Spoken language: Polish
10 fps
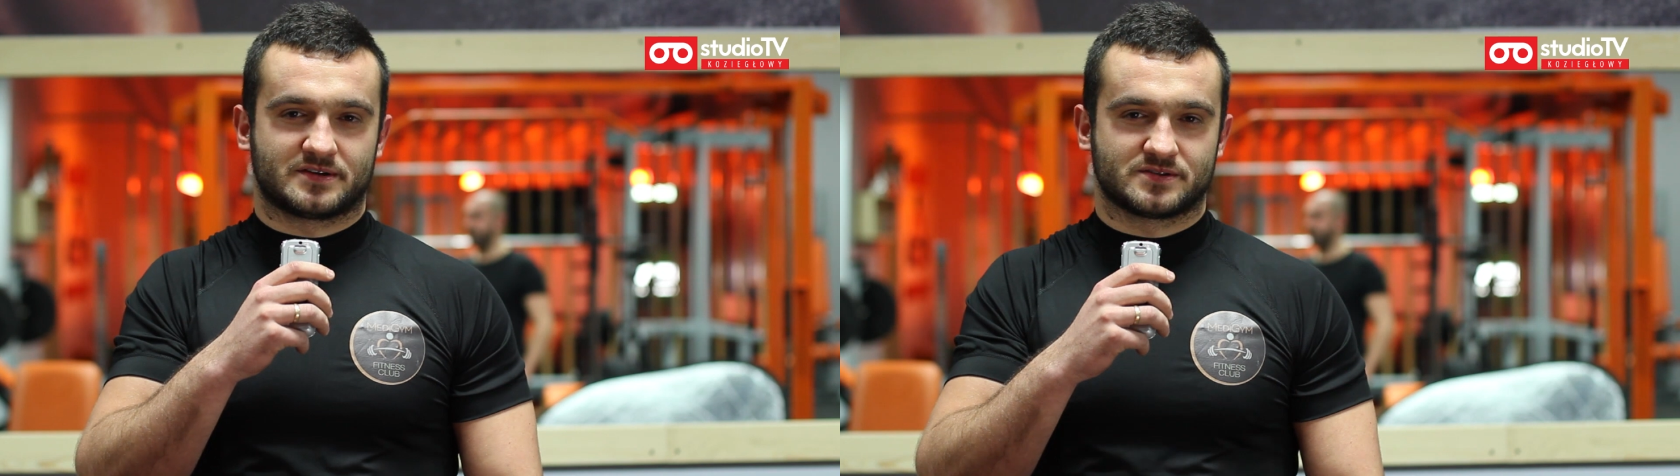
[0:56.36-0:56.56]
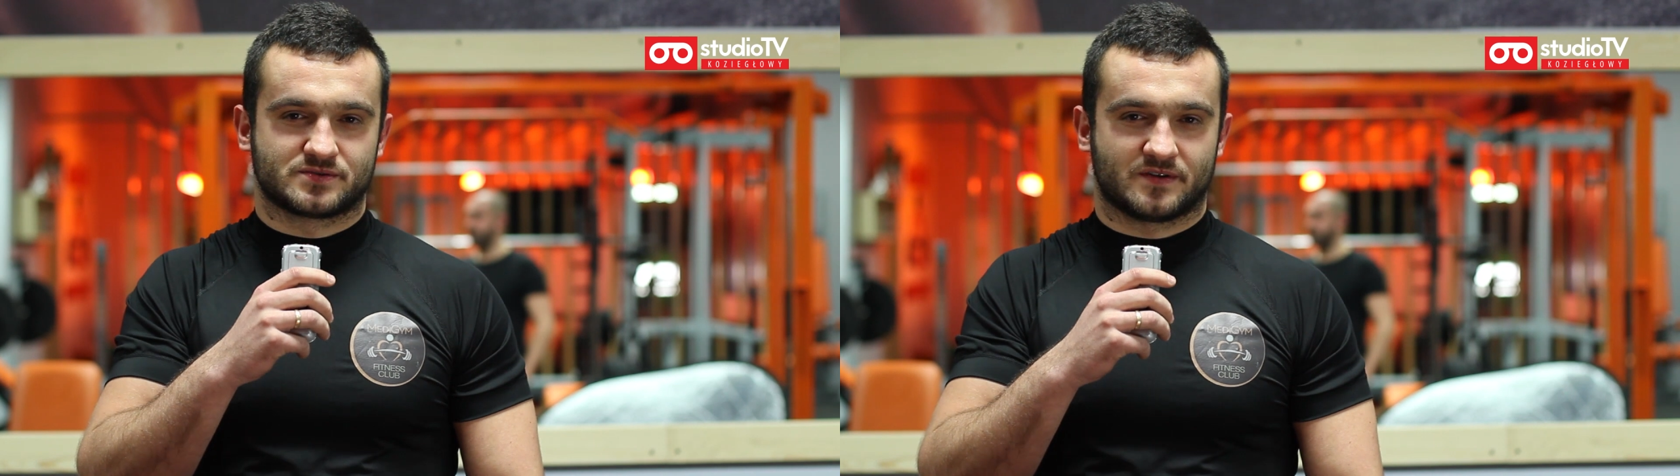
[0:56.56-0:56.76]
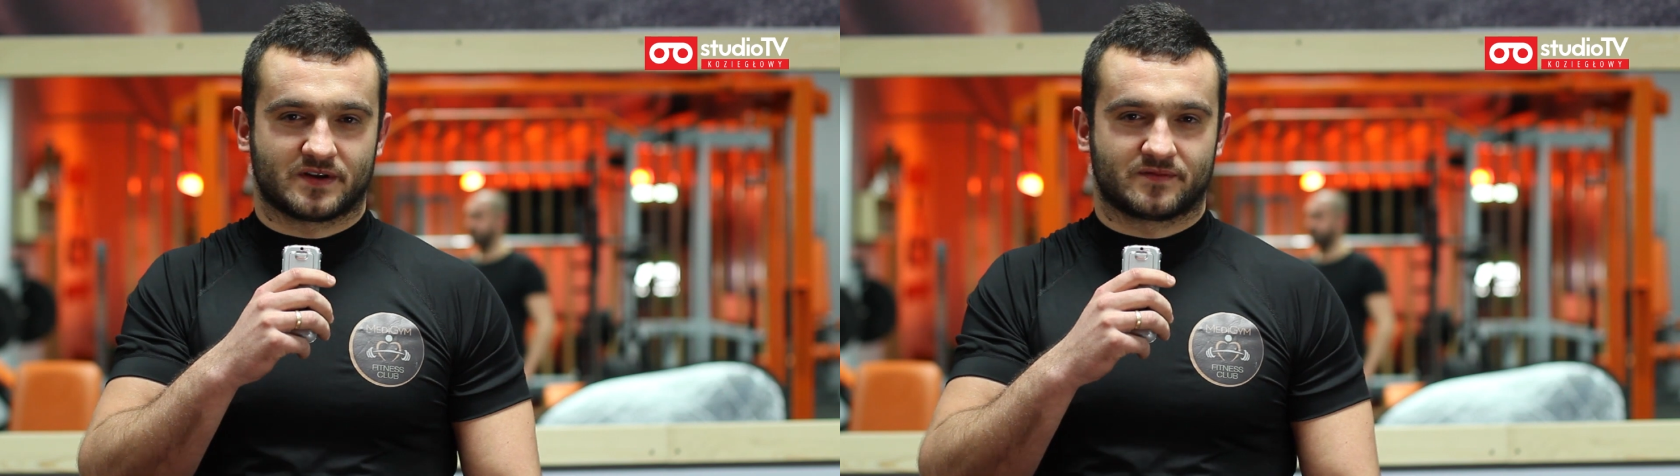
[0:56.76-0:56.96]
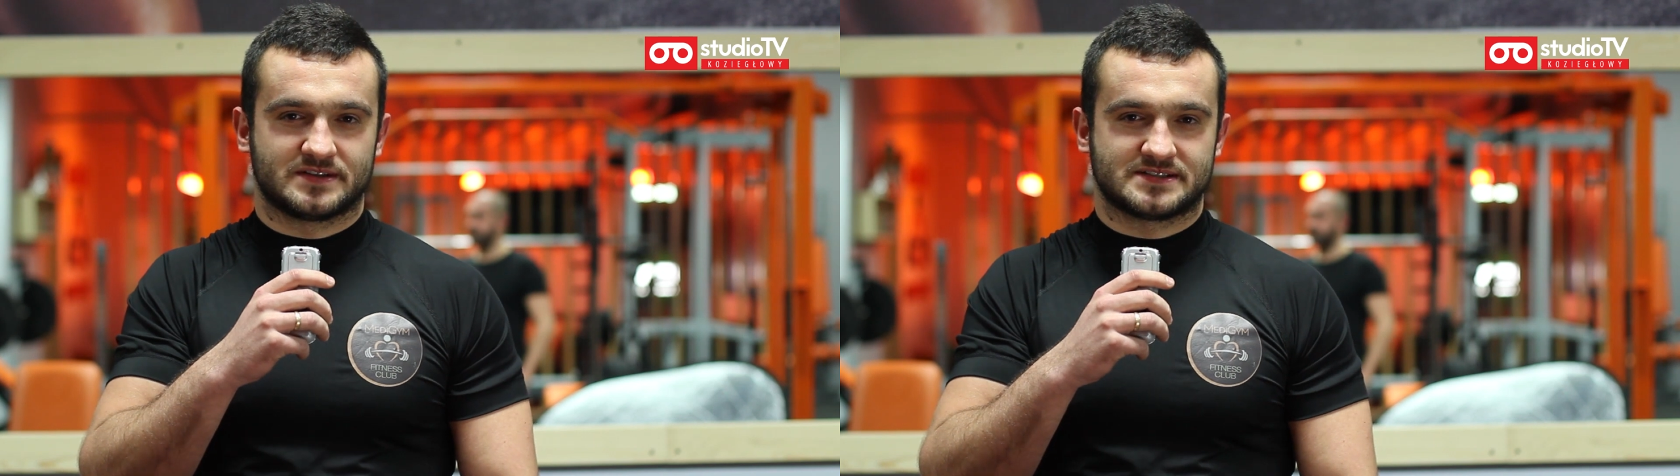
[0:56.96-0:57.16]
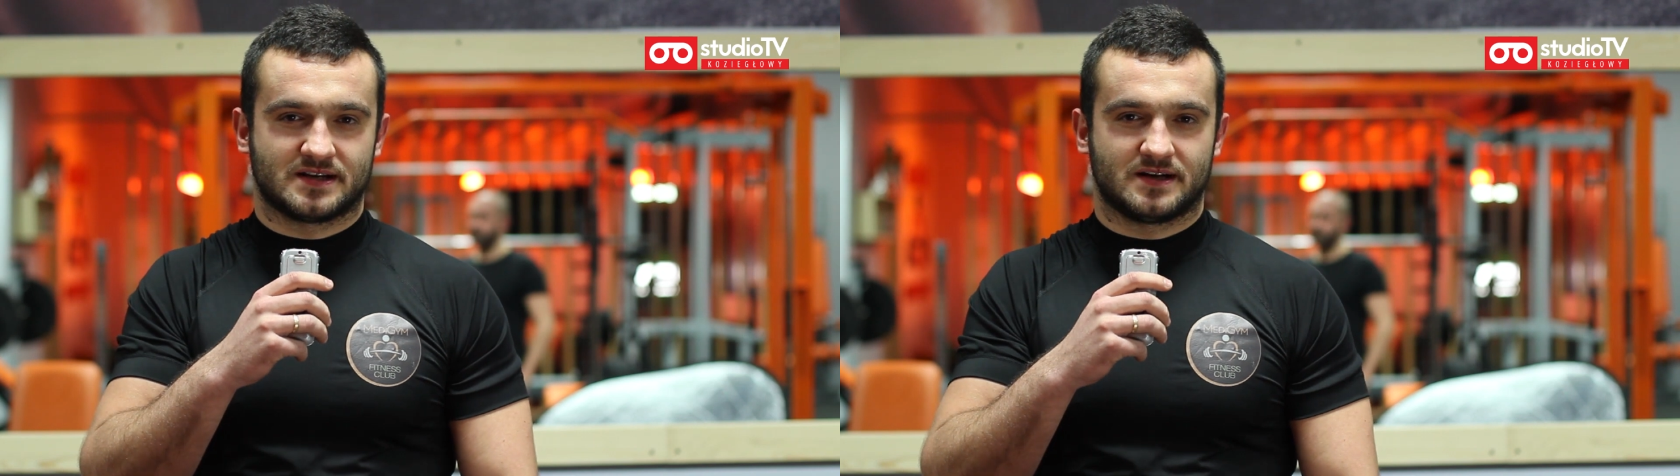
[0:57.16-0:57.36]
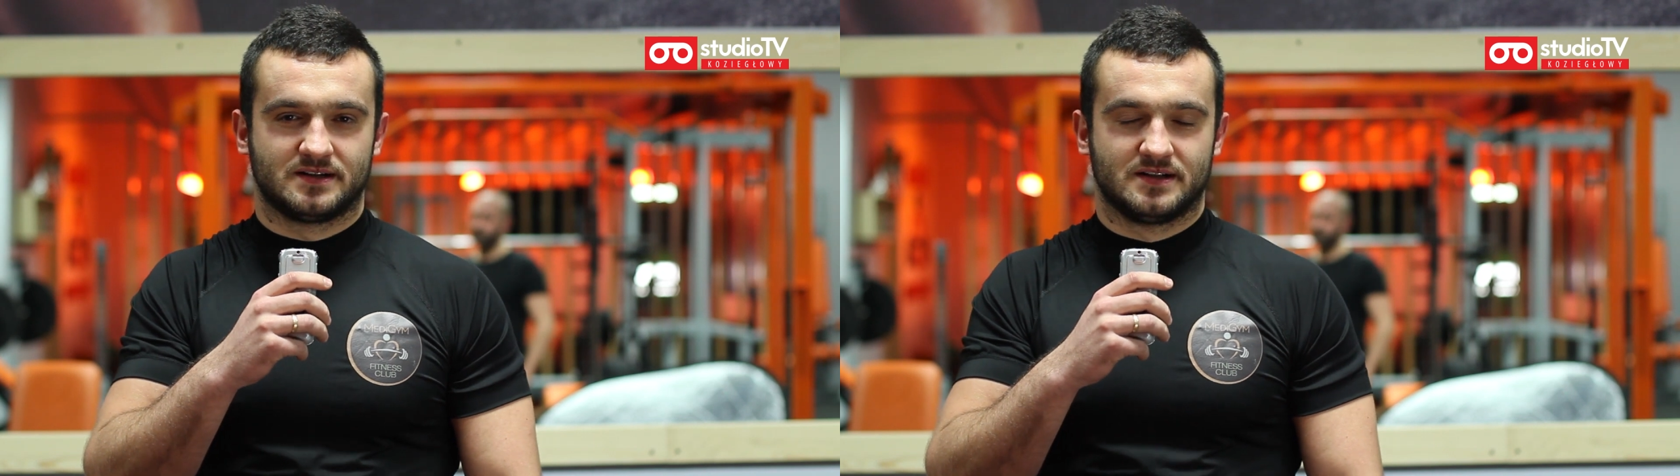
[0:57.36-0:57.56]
bardzo duża frekwencja,